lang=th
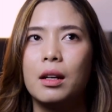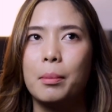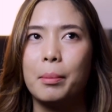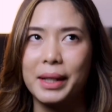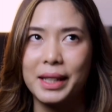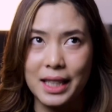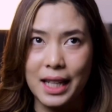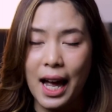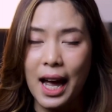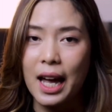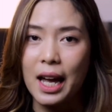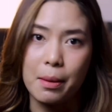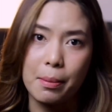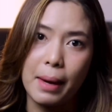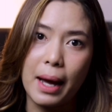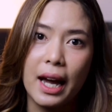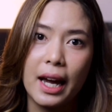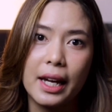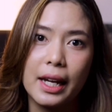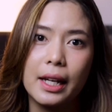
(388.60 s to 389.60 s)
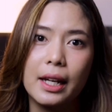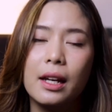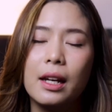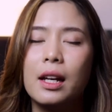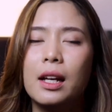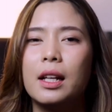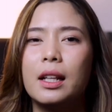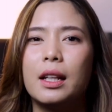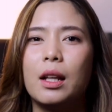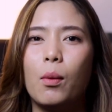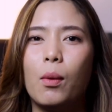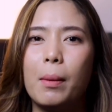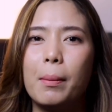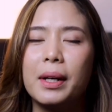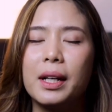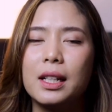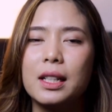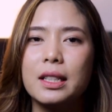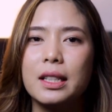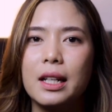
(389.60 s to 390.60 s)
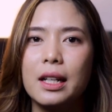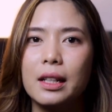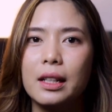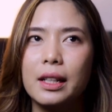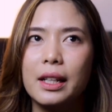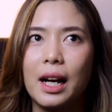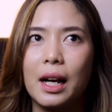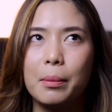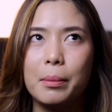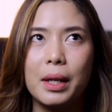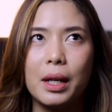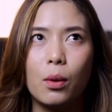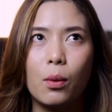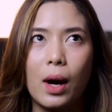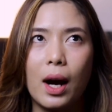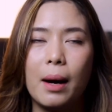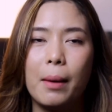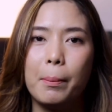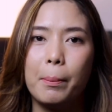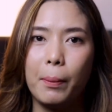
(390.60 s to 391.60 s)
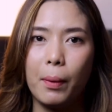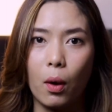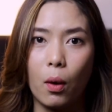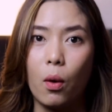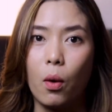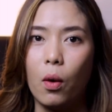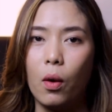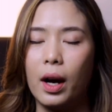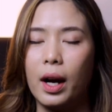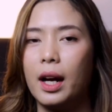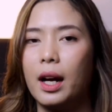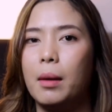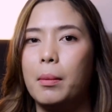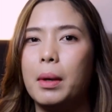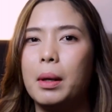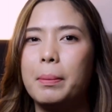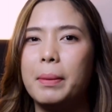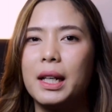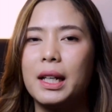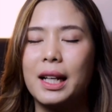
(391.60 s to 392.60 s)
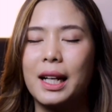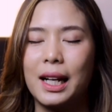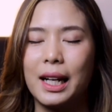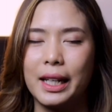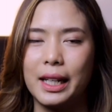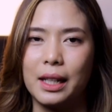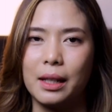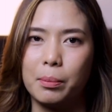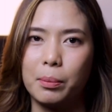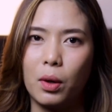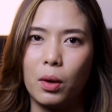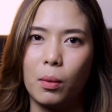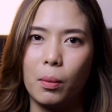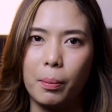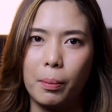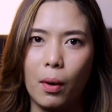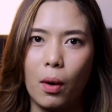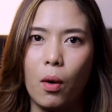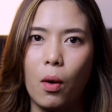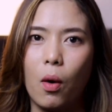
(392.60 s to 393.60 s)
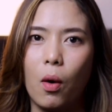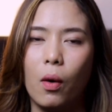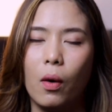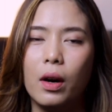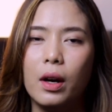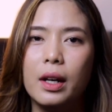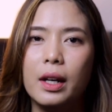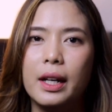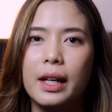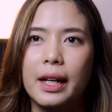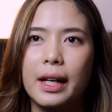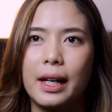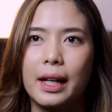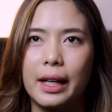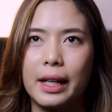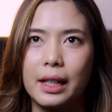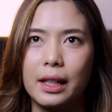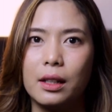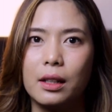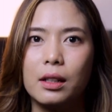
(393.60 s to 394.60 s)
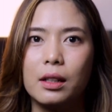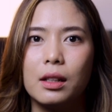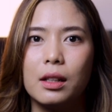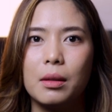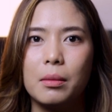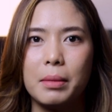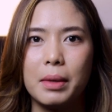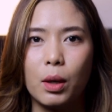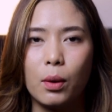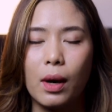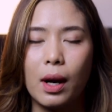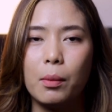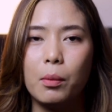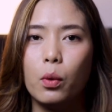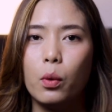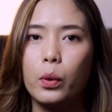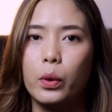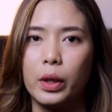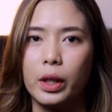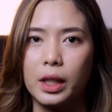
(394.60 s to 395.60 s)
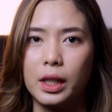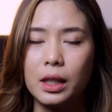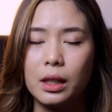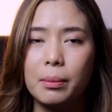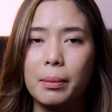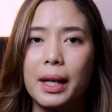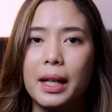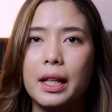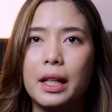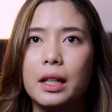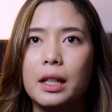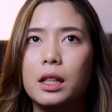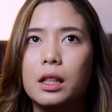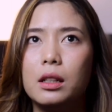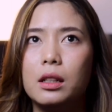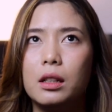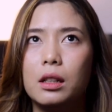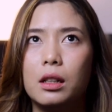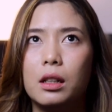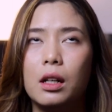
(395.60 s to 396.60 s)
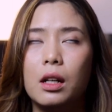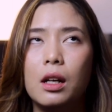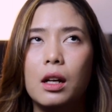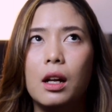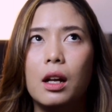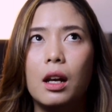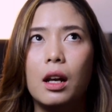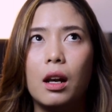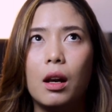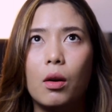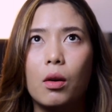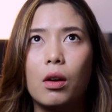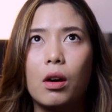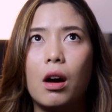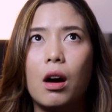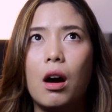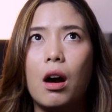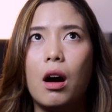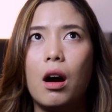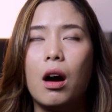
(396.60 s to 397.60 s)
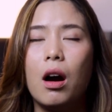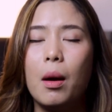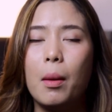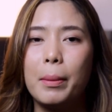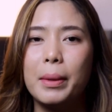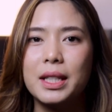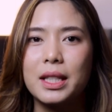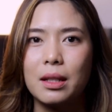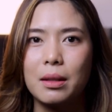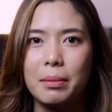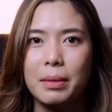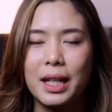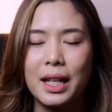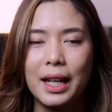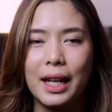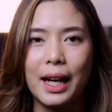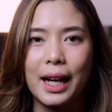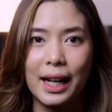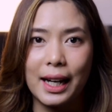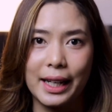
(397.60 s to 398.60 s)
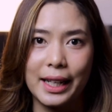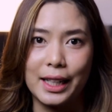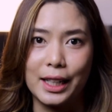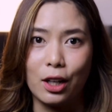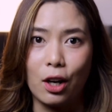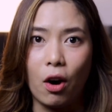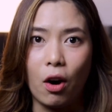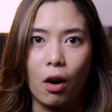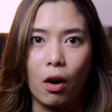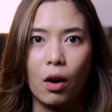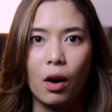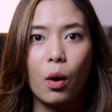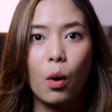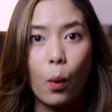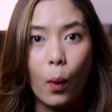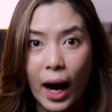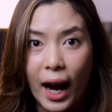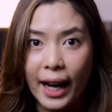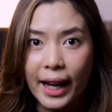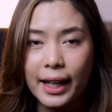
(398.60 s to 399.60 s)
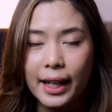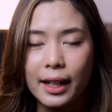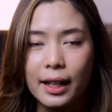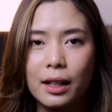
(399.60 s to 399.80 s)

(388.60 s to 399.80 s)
มันจะหายไปแต่ว่ามันก็จะยังมีความโปร่งอะค่ะมันเป็นกลิ่นโปร่งๆกลิ่นมีความอุ่นขึ้นมานิดนึงแล้วก็มันจะมีกลิ่นของควัน